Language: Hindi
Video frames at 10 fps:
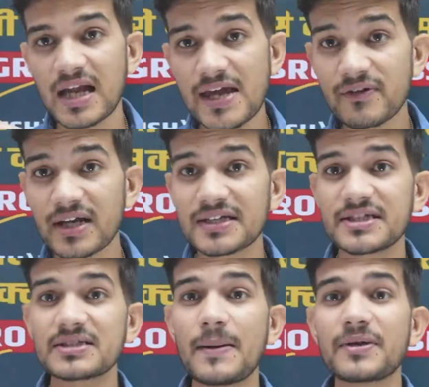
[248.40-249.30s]
लाइव
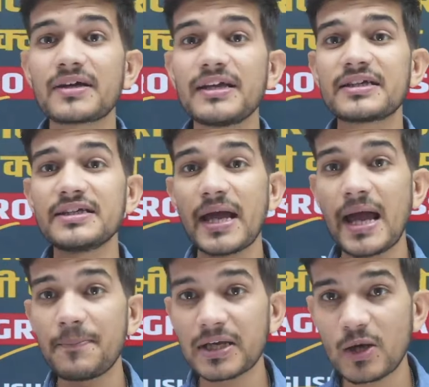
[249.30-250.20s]
क्लासेज आपकी रहेगी
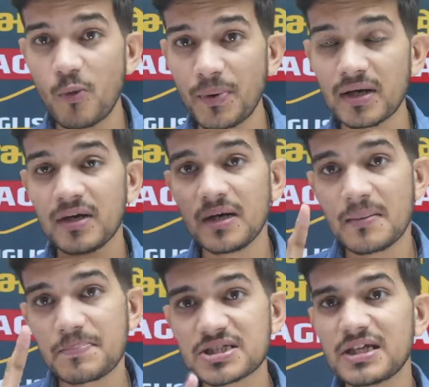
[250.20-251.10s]
ऐप के ऊपर
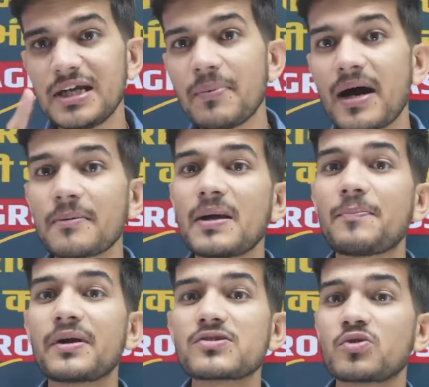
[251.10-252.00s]
पिछली बार भी
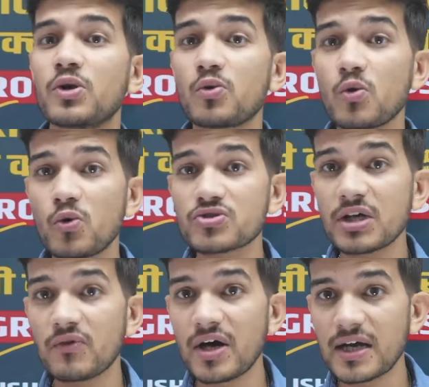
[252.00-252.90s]
अपन स्टूडेंट को कोर्स
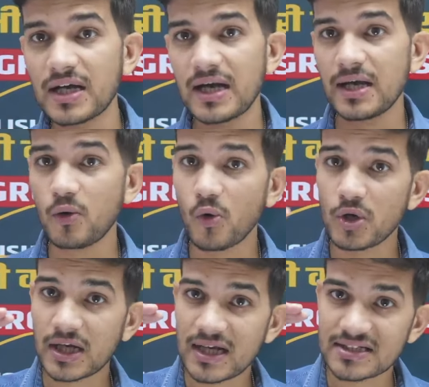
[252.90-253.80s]
करवा रखा है
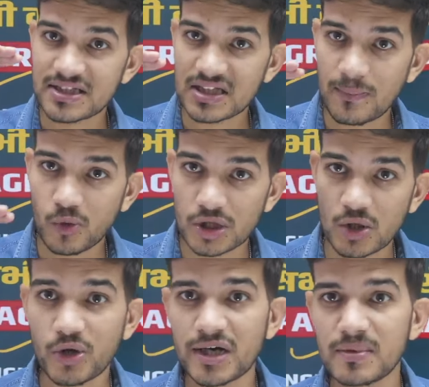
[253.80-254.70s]
ओल्ड क्लासेस आपको
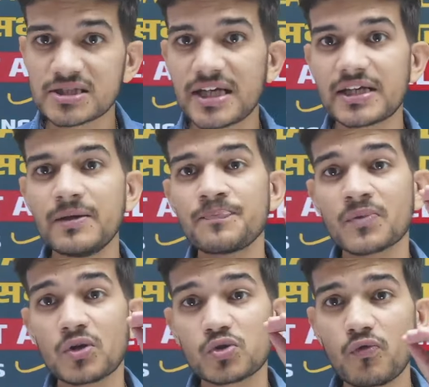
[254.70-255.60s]
रिकॉर्डेड मिल जाएगी
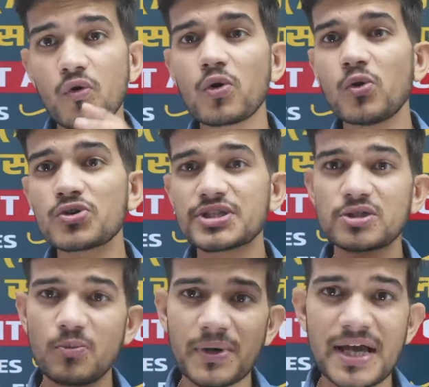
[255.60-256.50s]
तो वो कोर्स की
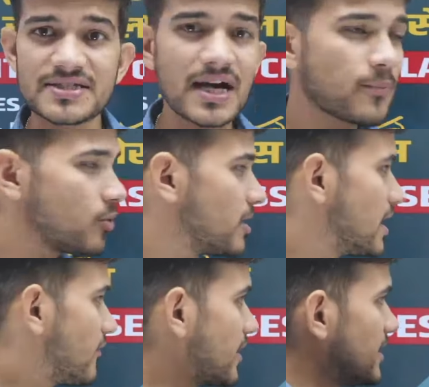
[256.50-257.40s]
जो प्राइस है आपको
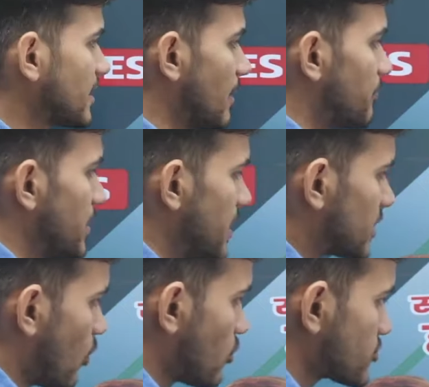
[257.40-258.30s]
मिलने वाली है
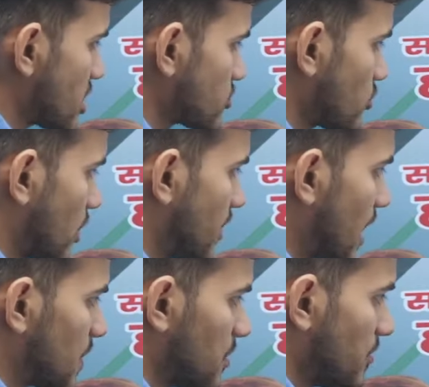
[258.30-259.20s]
कंप्लीट कोर्स छह सौ
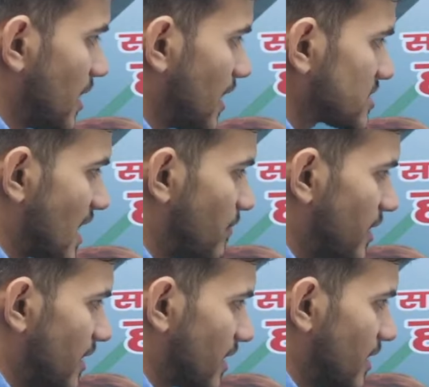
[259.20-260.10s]
निन्यानवे में मिलेगा छह
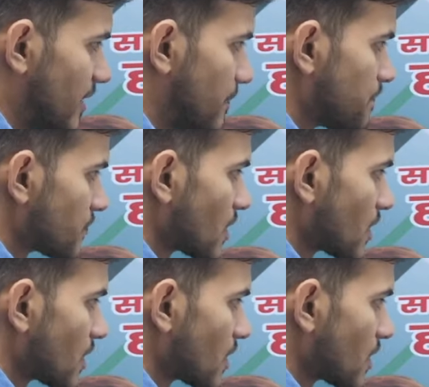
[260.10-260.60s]
महीने के लिए